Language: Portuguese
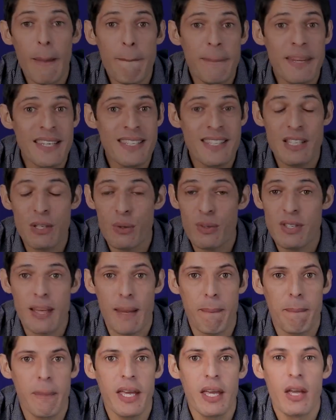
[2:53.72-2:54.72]
precisam
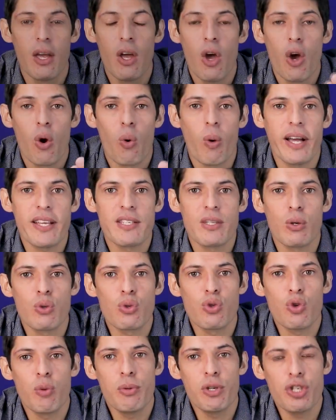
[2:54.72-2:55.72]
saber quais são
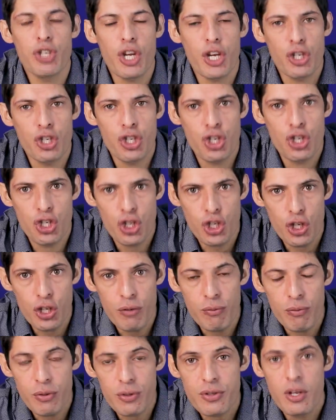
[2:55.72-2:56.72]
os
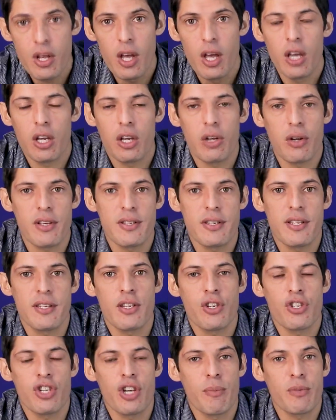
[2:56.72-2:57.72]
objetivos que nós
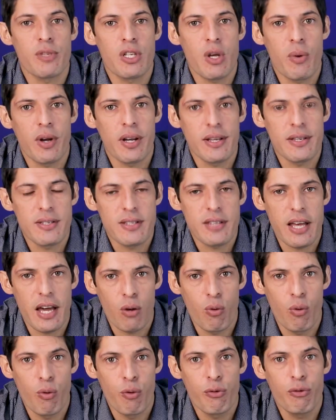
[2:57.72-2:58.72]
desejamos alcançar
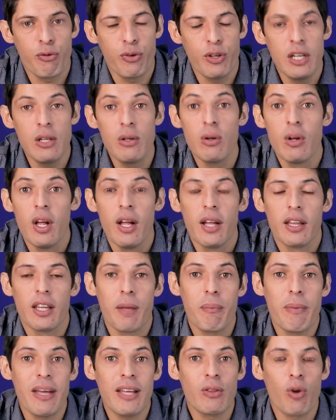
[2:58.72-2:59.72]
com o filho,
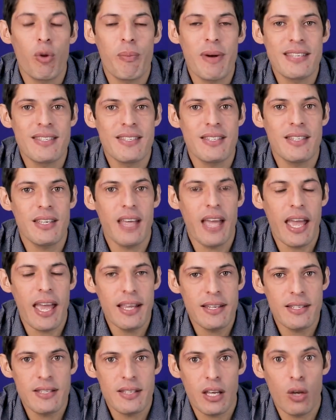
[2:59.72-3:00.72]
também tomar
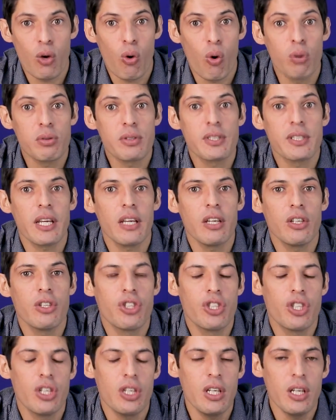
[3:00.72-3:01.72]
ciência e
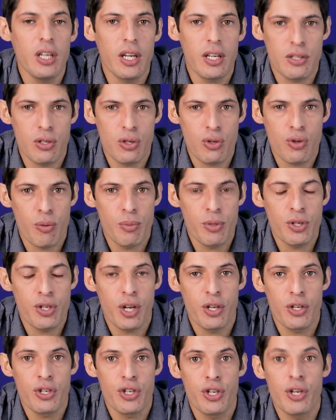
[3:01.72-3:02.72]
consentir esses
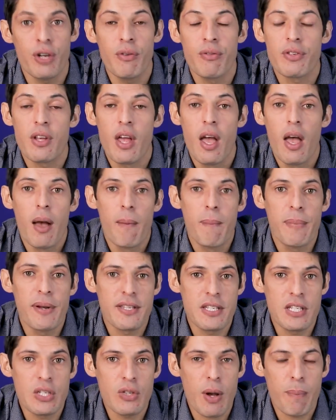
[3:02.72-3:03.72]
objetivos,
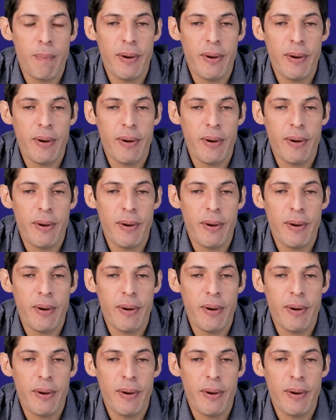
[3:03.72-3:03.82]
precisam a